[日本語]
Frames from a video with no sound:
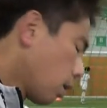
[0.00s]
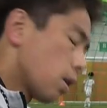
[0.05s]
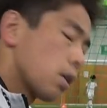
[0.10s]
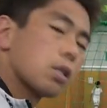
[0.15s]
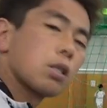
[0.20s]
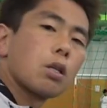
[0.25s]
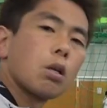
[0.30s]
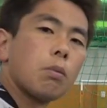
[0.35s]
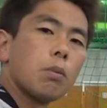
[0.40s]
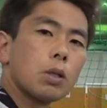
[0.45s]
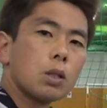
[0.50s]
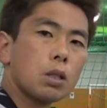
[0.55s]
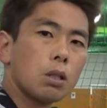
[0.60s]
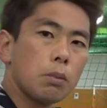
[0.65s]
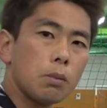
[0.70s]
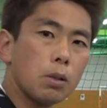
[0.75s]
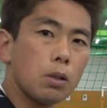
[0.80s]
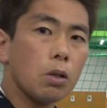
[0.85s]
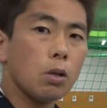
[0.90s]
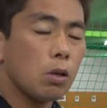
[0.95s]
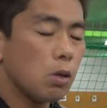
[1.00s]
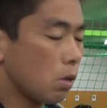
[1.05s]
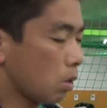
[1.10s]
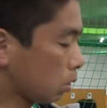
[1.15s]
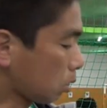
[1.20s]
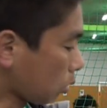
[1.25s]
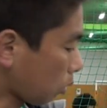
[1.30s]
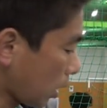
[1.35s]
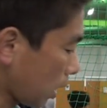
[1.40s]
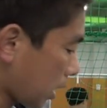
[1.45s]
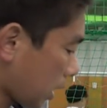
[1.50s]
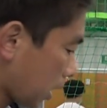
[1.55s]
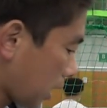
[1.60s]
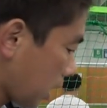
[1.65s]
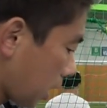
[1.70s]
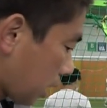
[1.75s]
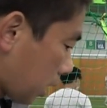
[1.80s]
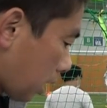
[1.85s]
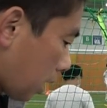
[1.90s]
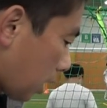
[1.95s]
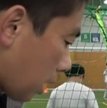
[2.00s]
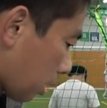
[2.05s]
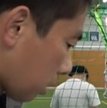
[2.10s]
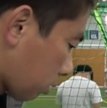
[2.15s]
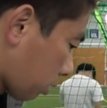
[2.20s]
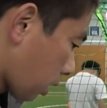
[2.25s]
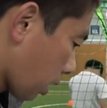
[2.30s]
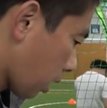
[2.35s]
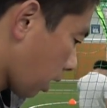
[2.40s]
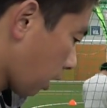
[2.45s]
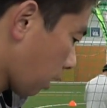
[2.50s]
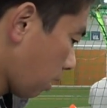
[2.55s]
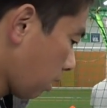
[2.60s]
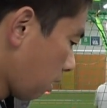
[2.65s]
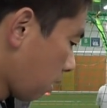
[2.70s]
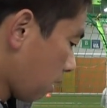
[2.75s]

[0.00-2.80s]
そもそもそれができてなくて